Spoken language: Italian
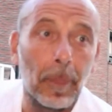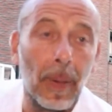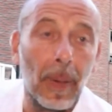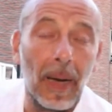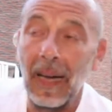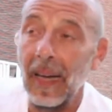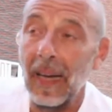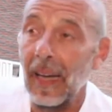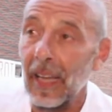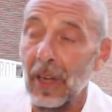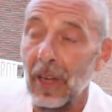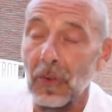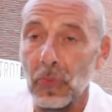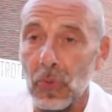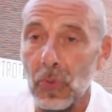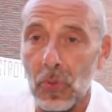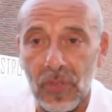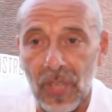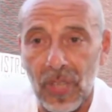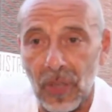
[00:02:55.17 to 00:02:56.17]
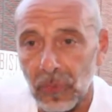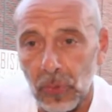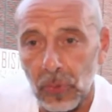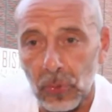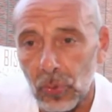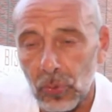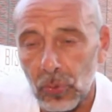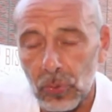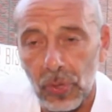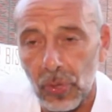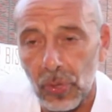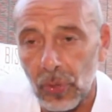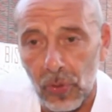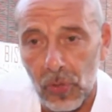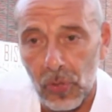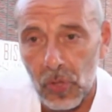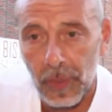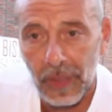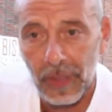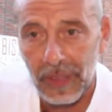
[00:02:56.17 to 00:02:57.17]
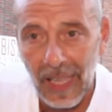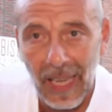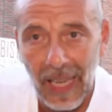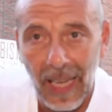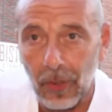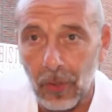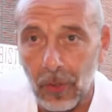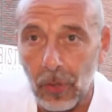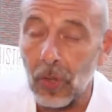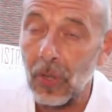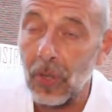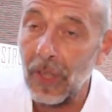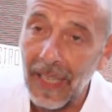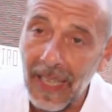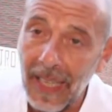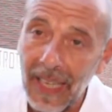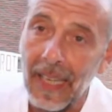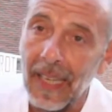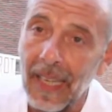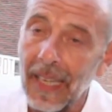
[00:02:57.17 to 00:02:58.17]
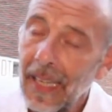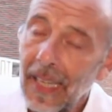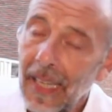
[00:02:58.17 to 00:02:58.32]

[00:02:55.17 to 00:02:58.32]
a, è al FUS, al Fondo Unico dello Spettacolo, che